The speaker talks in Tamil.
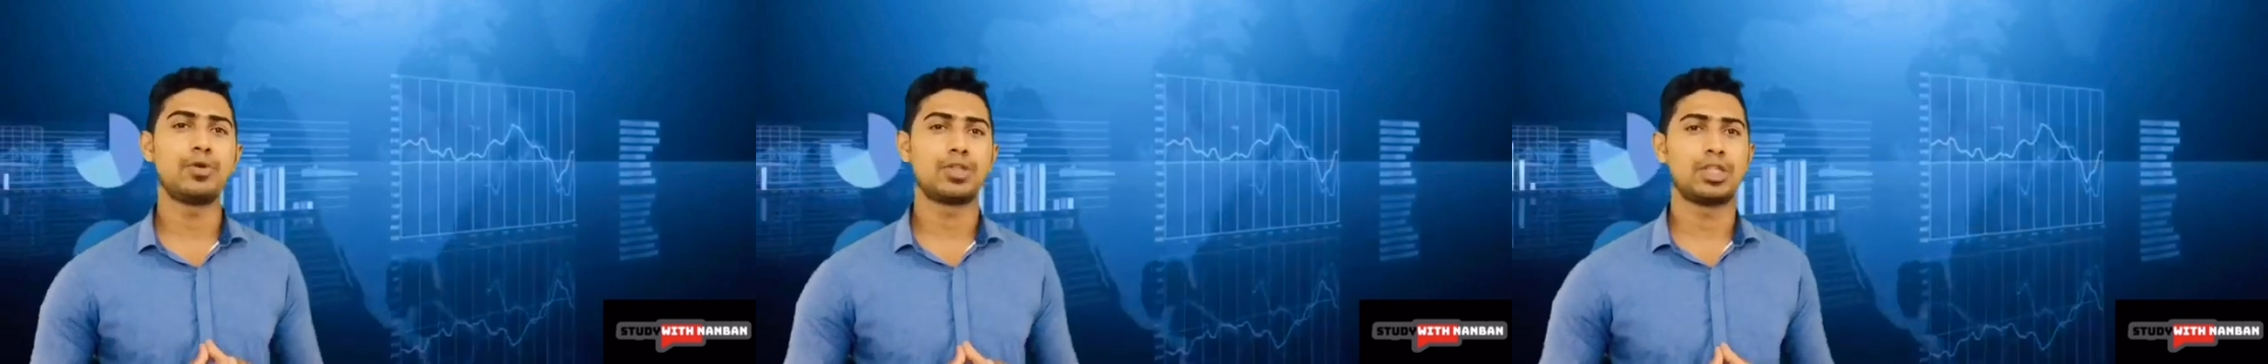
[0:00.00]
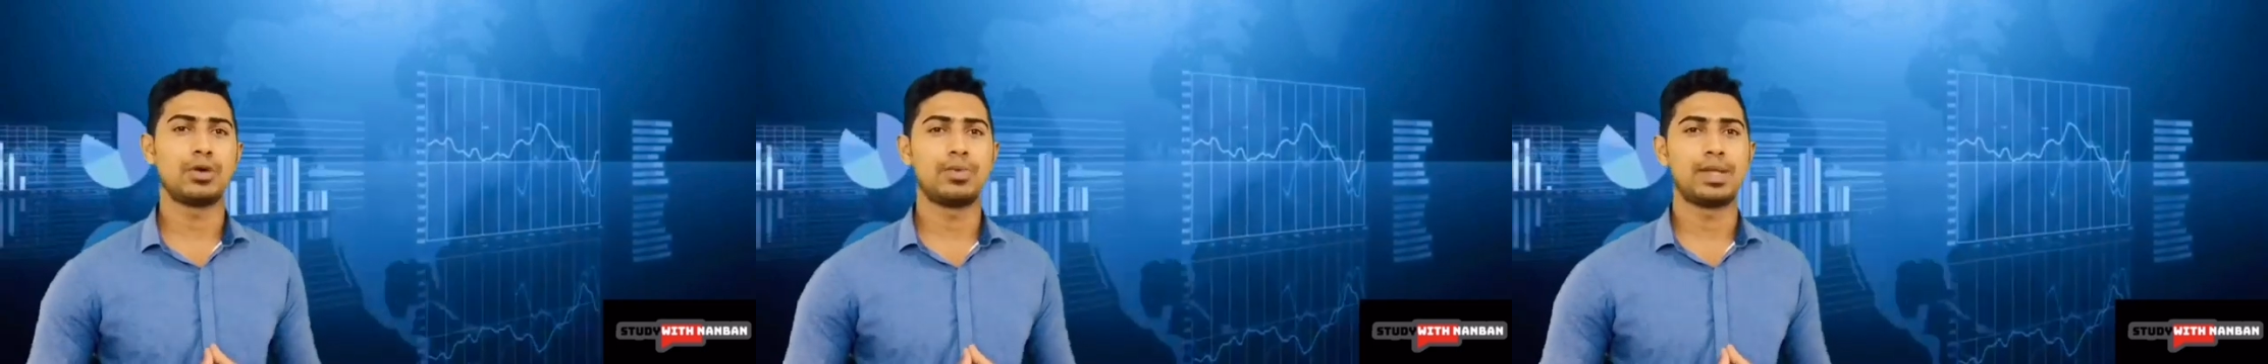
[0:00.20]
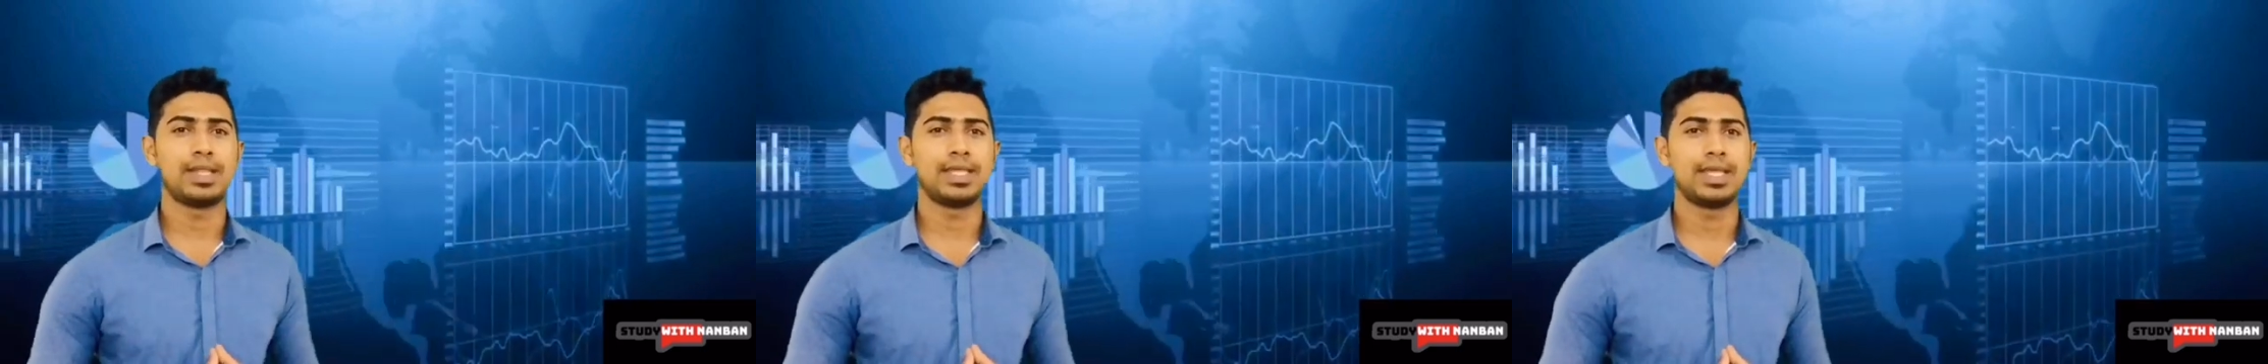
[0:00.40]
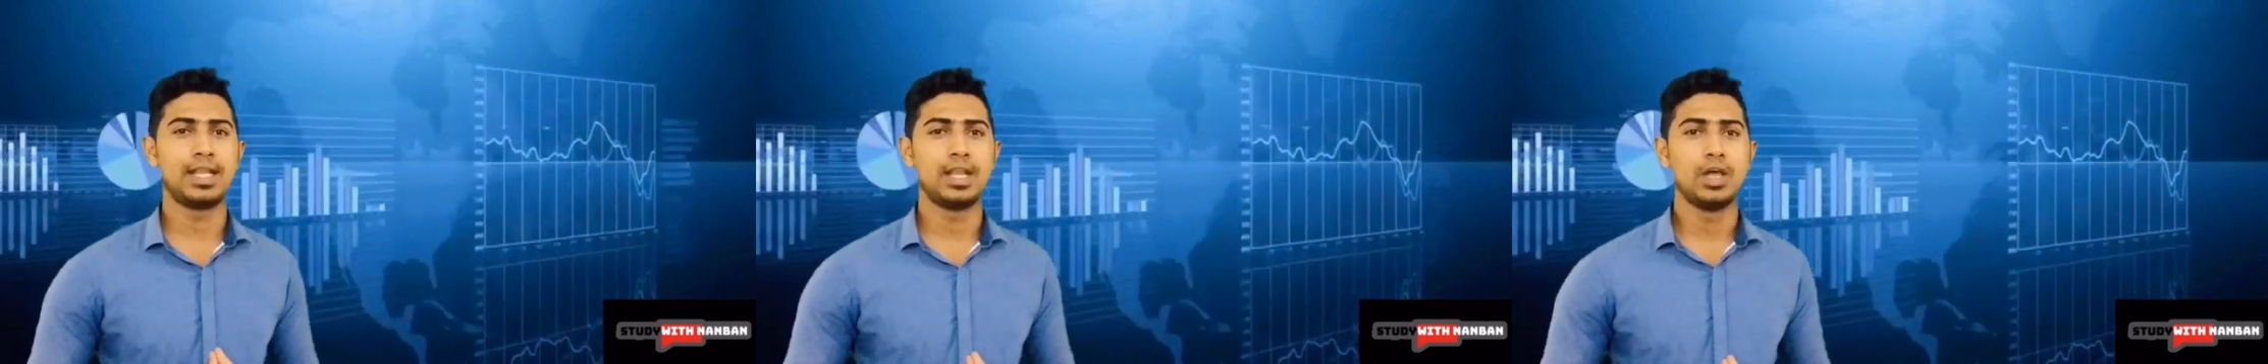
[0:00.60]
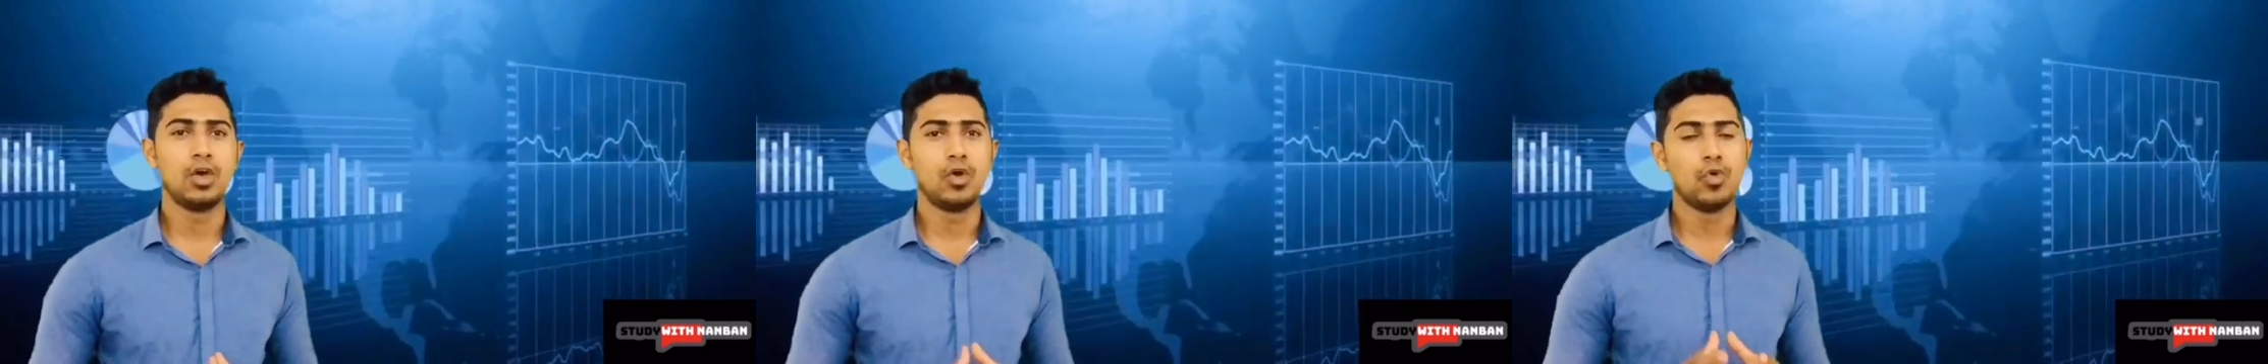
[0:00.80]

பொறுத்தவரையில்